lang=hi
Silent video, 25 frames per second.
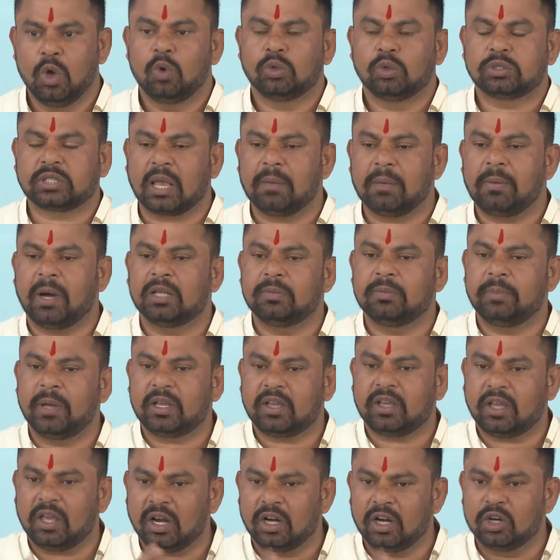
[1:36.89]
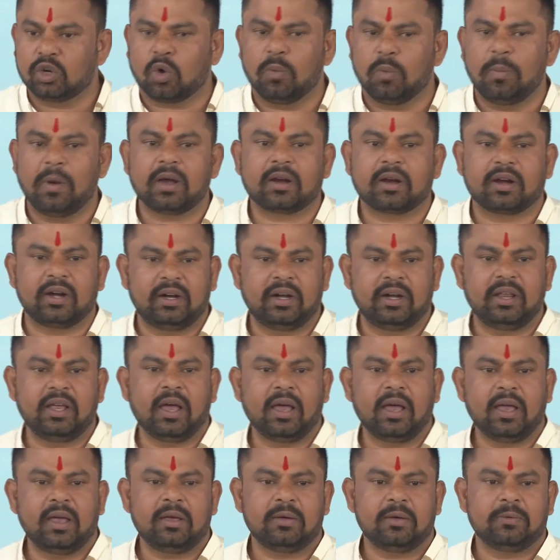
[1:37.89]
उसके बाद में किरण कुमार रेड्डी
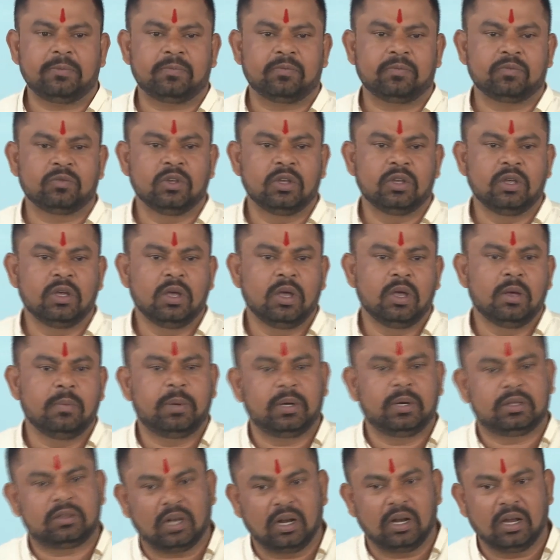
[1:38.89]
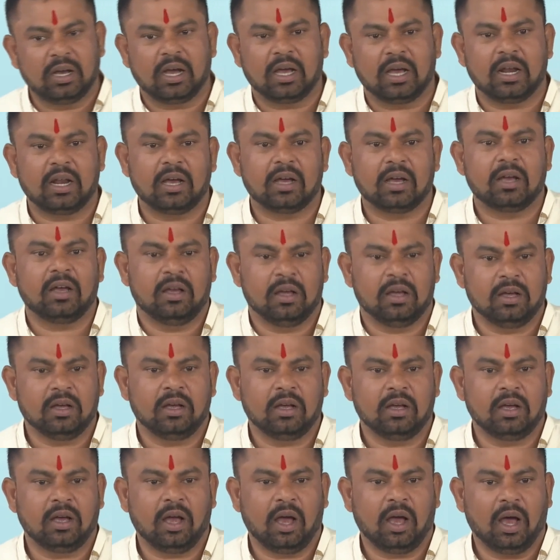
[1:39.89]
आए फिर तेलंगाना
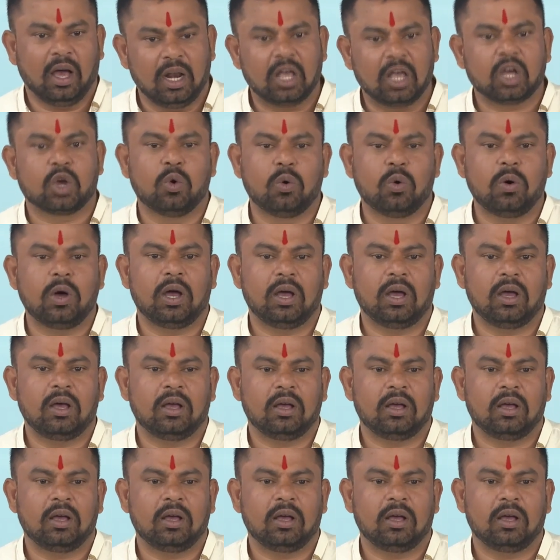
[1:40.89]
अलग हुआ